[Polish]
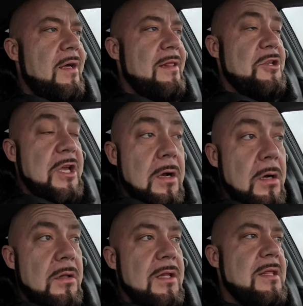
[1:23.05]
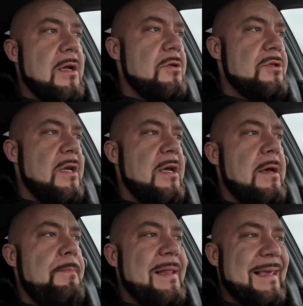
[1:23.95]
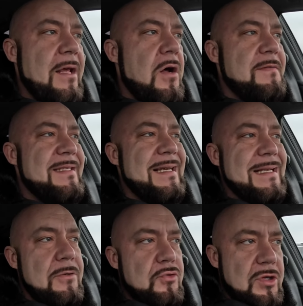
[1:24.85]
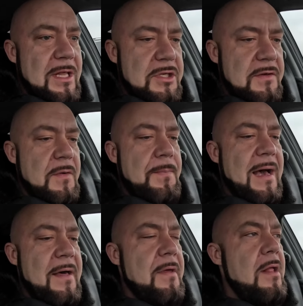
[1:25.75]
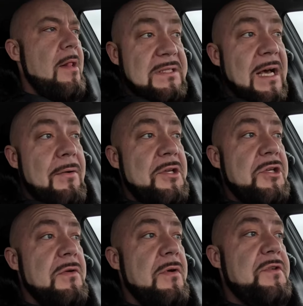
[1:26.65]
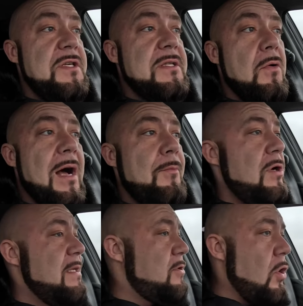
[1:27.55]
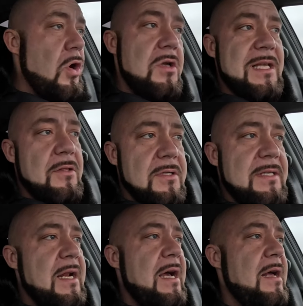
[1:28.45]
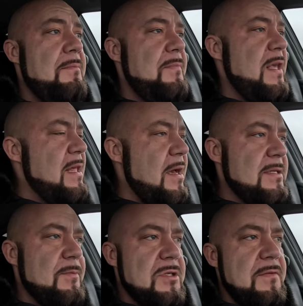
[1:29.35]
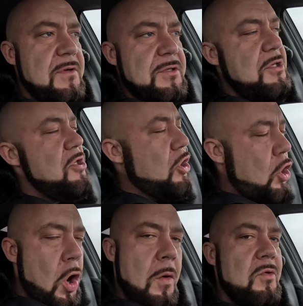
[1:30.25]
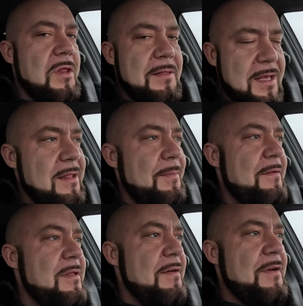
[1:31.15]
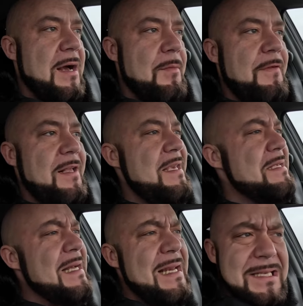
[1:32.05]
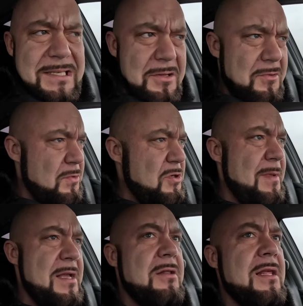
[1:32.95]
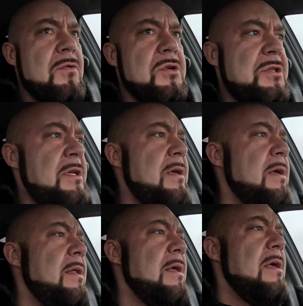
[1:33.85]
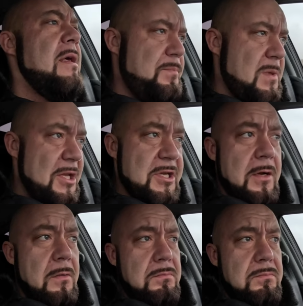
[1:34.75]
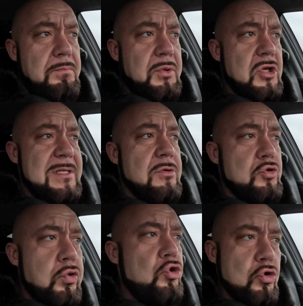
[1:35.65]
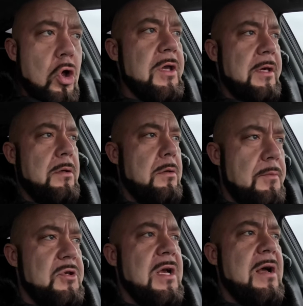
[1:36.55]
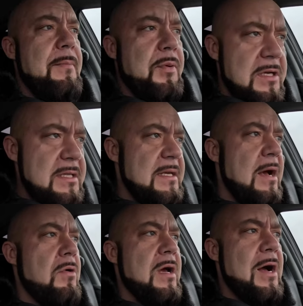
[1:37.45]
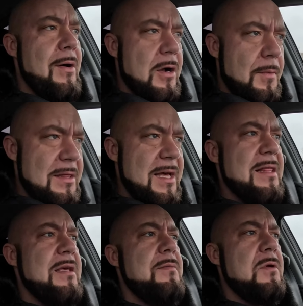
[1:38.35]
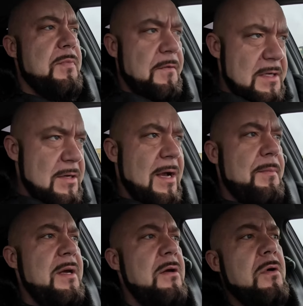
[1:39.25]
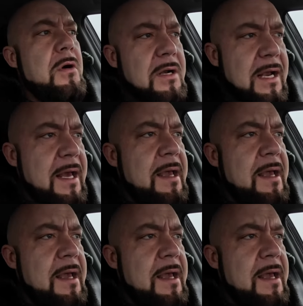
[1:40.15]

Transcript: Dlaczego? Dlatego, że pan kierowca, już leciwy pan, z całej siły wcisnął hamulec do końca, do zera, nie dając możliwości nikomu na, tak naprawdę na wyhamowanie, niezależnie od utrzymania odległości. Dlaczego? Bo dostał skurczu nogi. Przyjechała policja, ukarała go mandatem, on powiedział jak było, ok.